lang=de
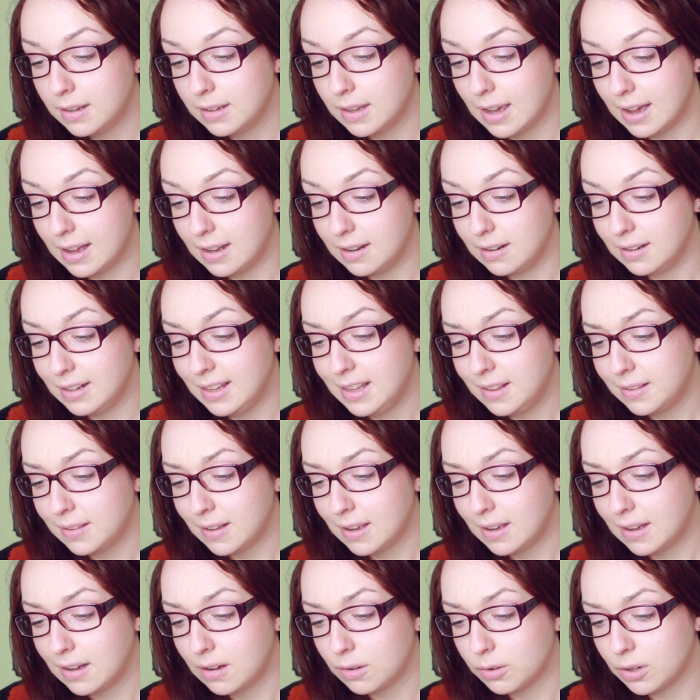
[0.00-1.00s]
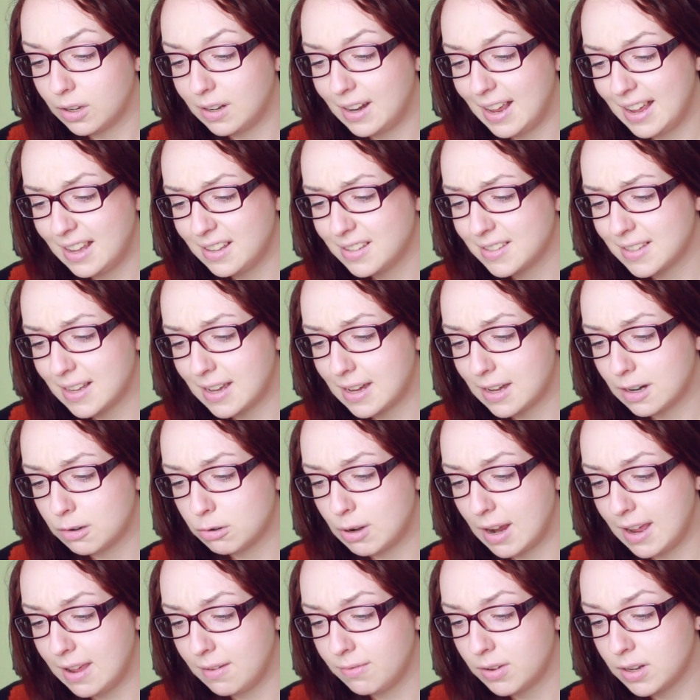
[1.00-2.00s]
Ja, Lisa oder Lisa
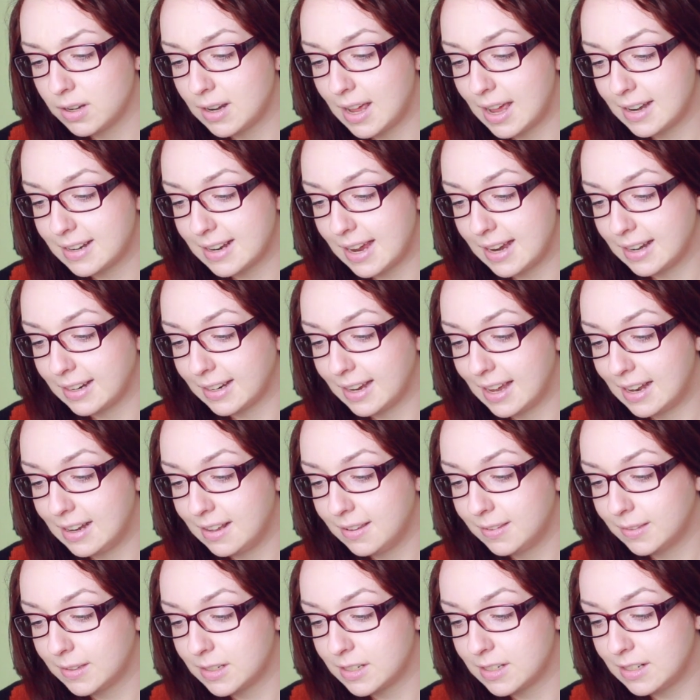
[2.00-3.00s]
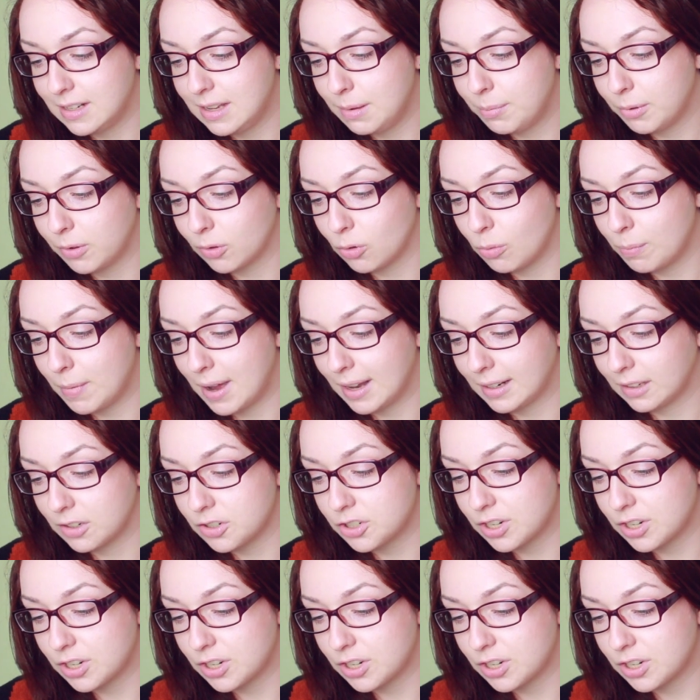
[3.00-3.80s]
Raven hat einen realistischen Liebesroman